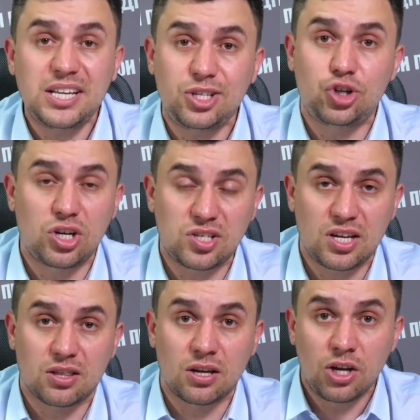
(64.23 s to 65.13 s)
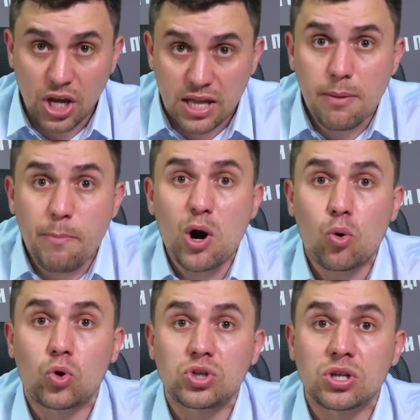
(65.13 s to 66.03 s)
пройти через это. И она
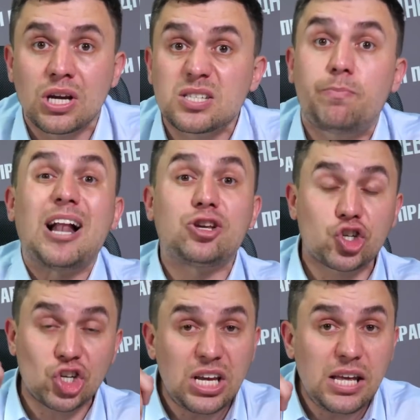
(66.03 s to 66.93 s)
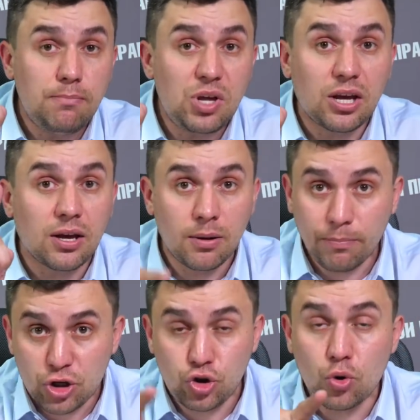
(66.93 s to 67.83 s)
проходит с большими,
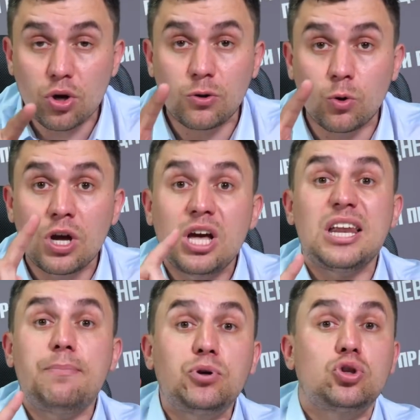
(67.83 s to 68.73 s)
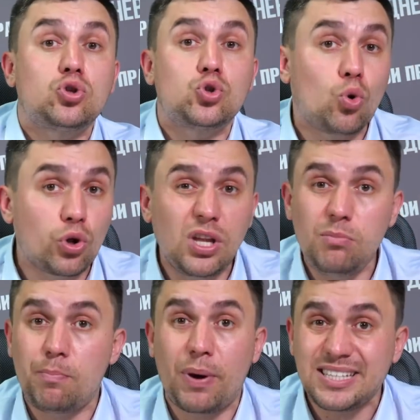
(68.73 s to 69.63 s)
подчеркиваю,
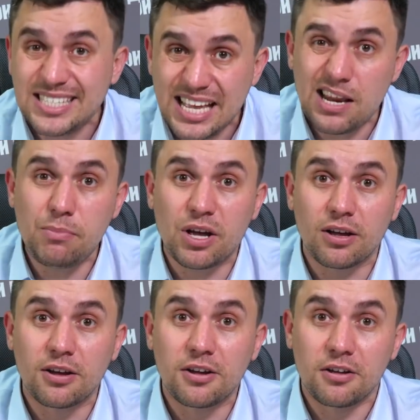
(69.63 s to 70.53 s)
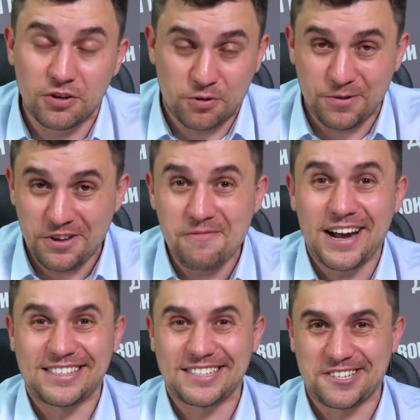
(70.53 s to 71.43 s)
репутационными потерями. Вы же
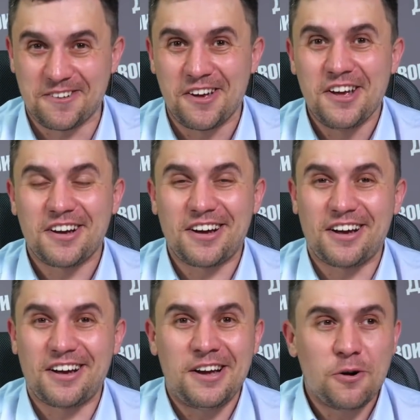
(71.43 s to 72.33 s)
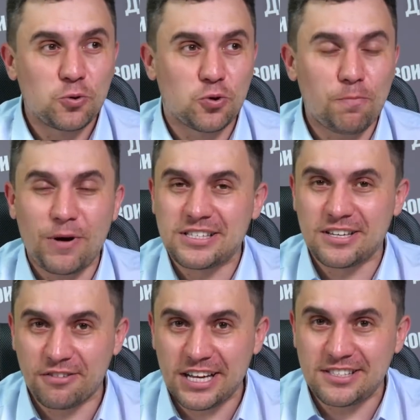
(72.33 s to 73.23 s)
понимаете, что э,
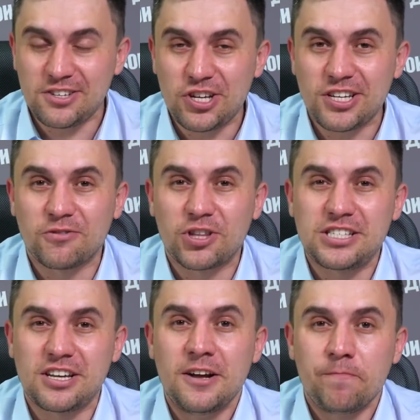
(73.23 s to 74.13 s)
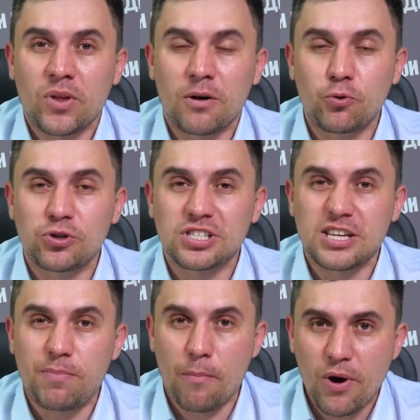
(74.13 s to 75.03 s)
узурпация власти через вот эти э,
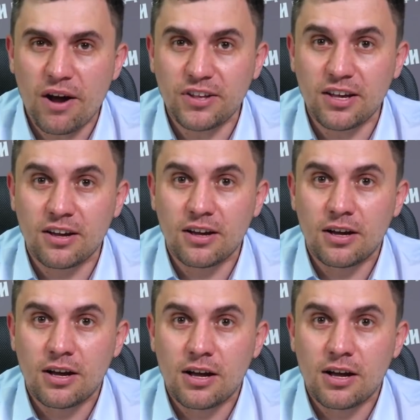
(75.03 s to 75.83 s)
путинские поправки